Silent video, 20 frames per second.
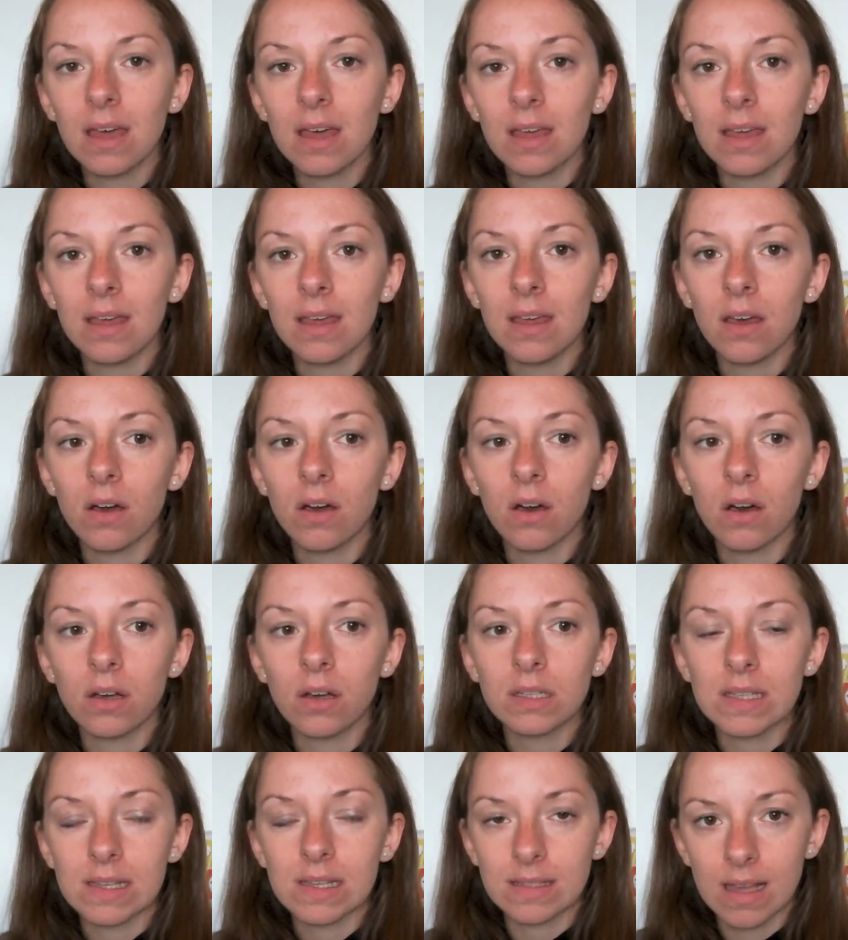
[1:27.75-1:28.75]
et
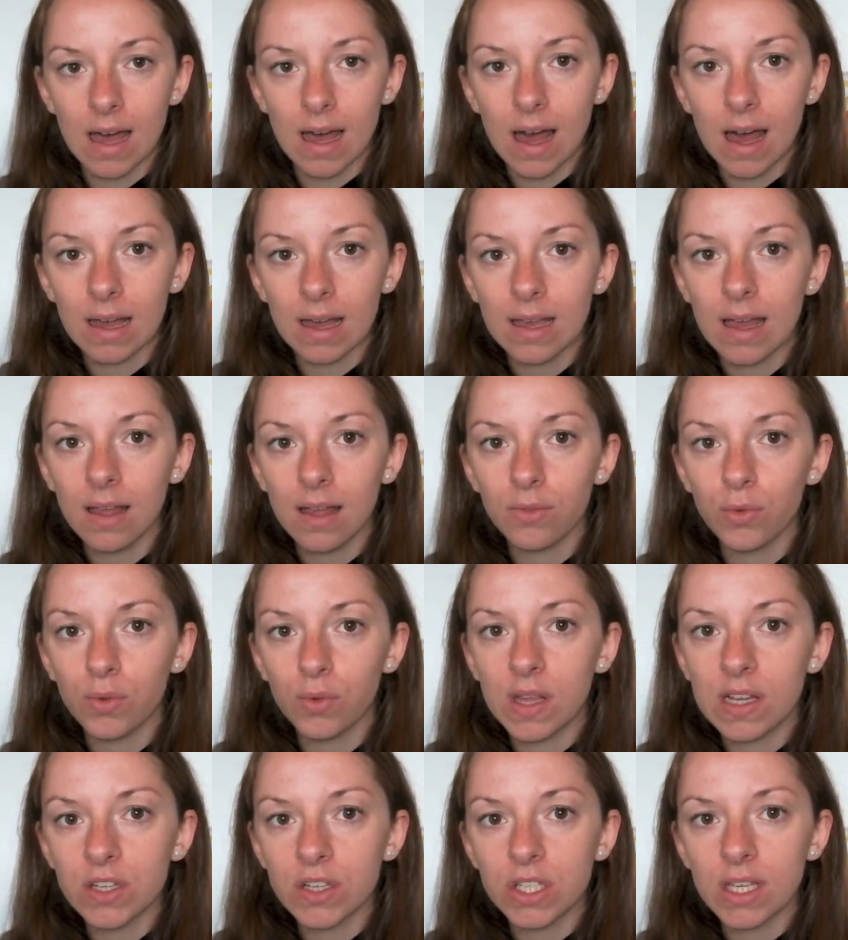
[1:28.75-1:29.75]
euh, ça sert à rien
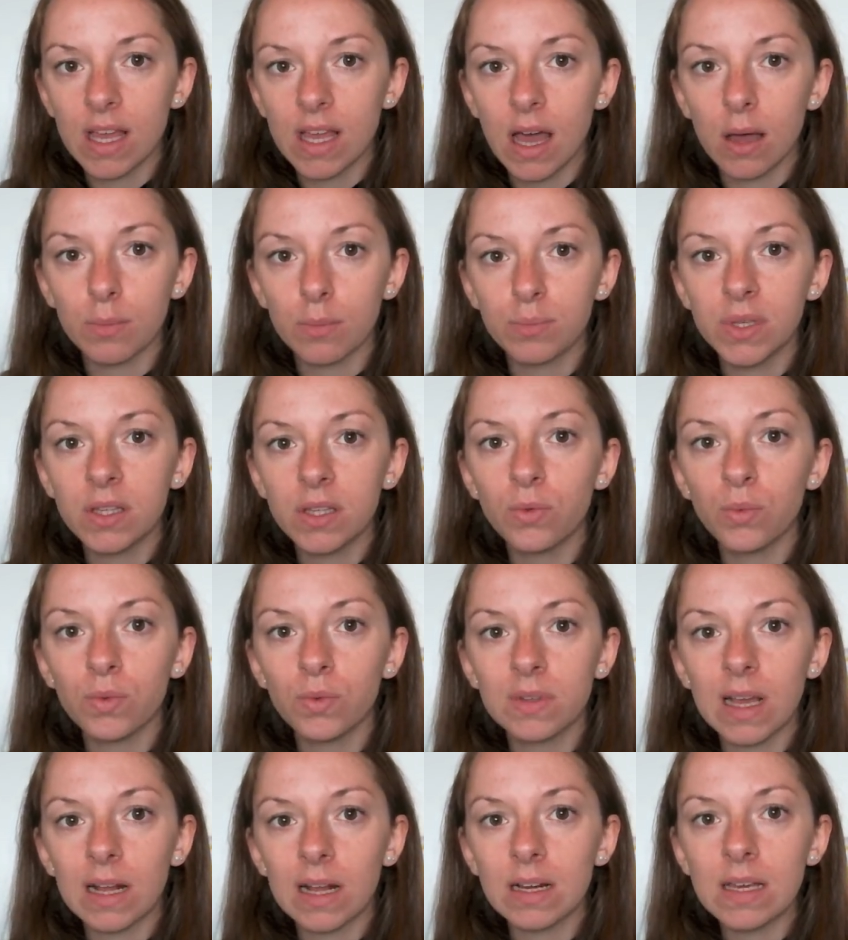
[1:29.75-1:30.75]
d'acheter un bidon
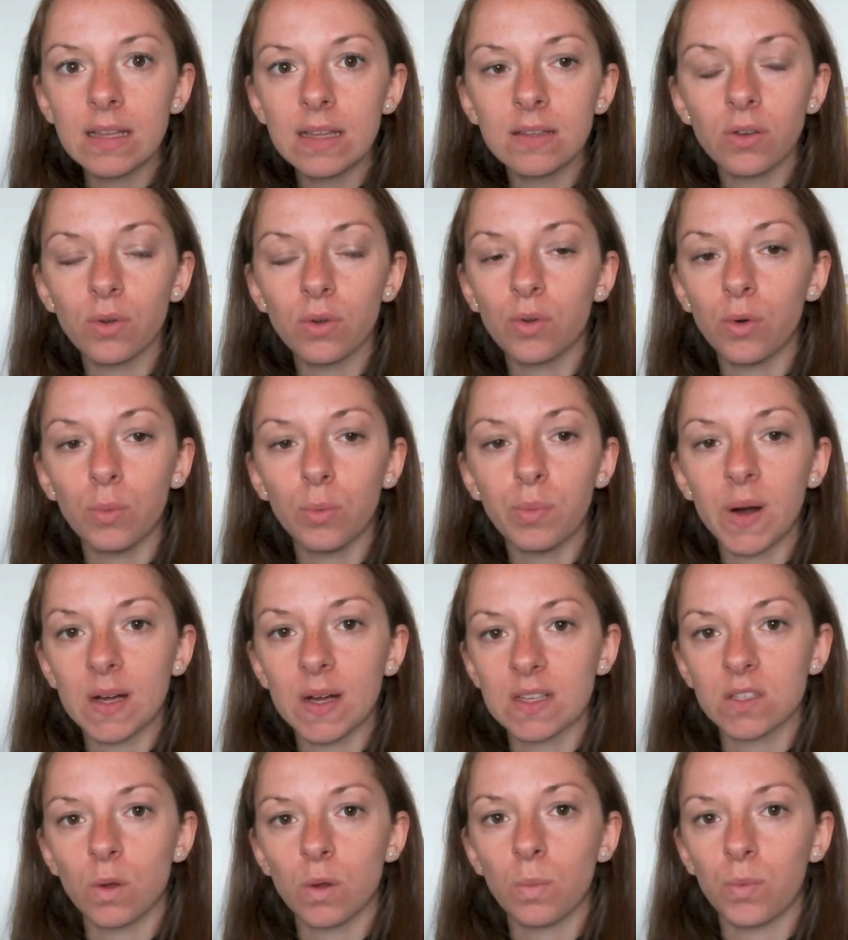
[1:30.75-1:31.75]
d'un litre, euh, par
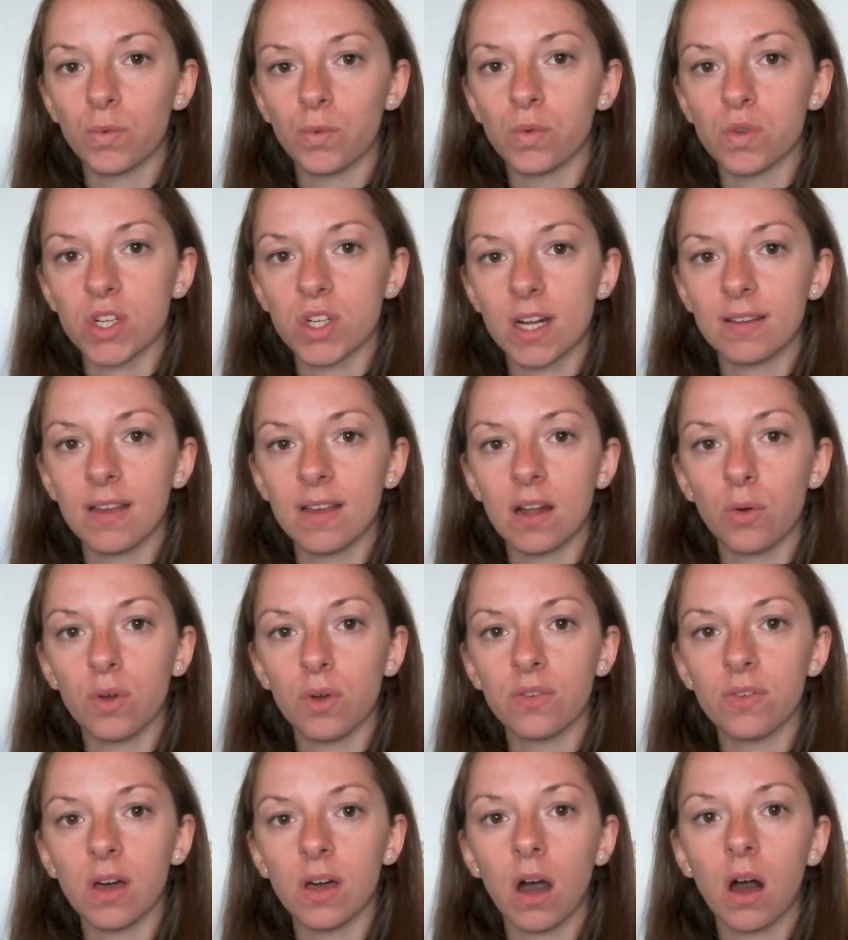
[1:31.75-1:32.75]
exemple, de gel
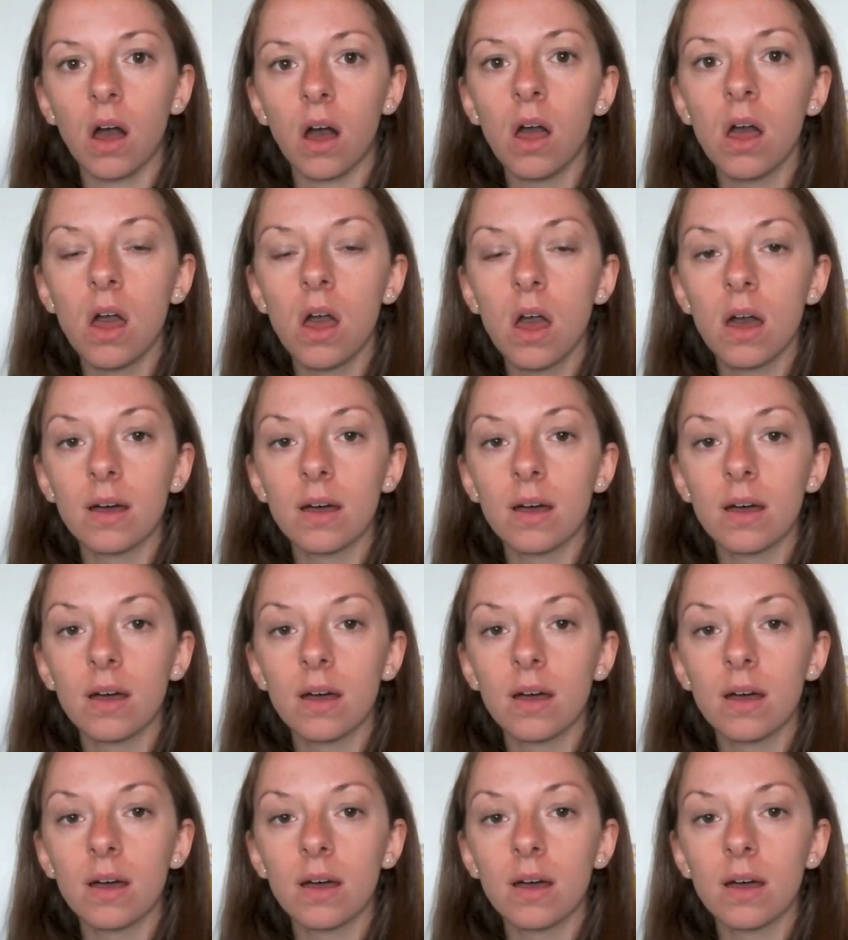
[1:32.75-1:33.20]
d'aloe vera.